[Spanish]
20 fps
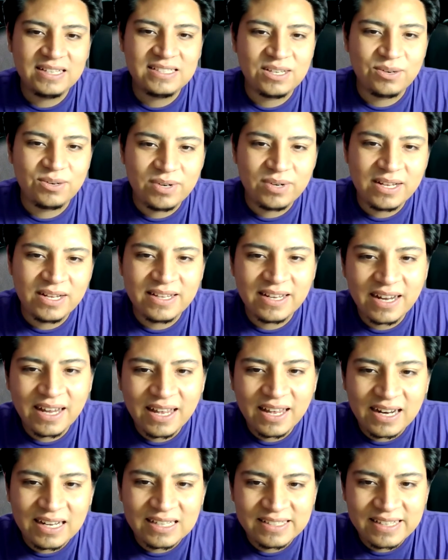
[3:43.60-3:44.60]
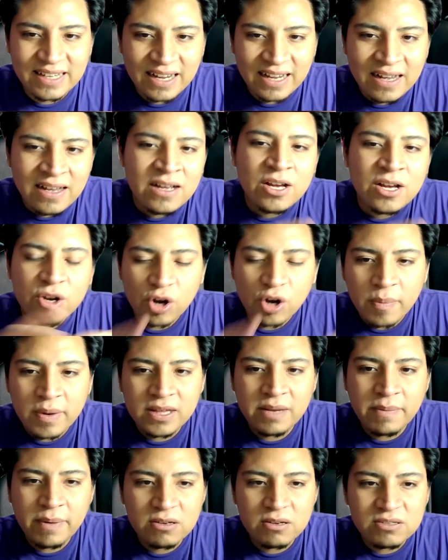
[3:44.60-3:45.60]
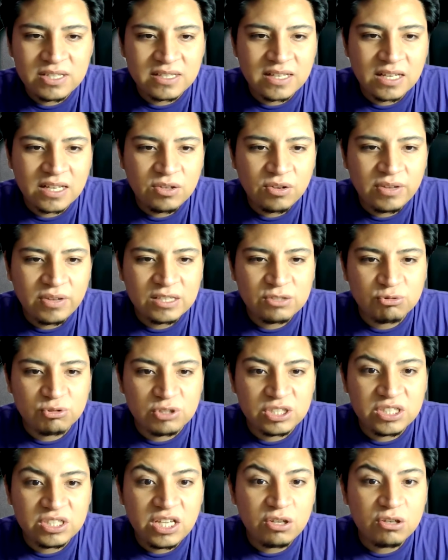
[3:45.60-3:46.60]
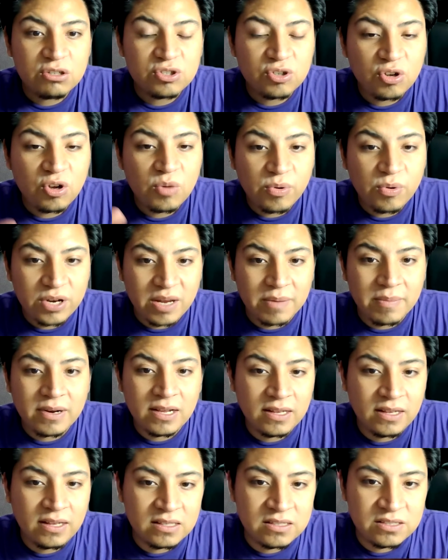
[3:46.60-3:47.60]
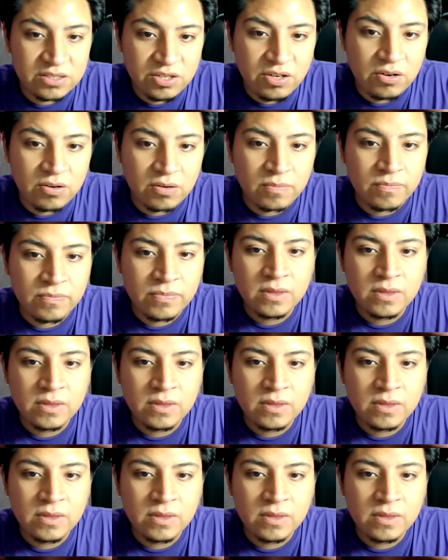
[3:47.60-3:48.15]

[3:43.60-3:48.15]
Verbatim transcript: en la segunda entrega de la saga comete varios intentos de suicidio solo por llamar la atención.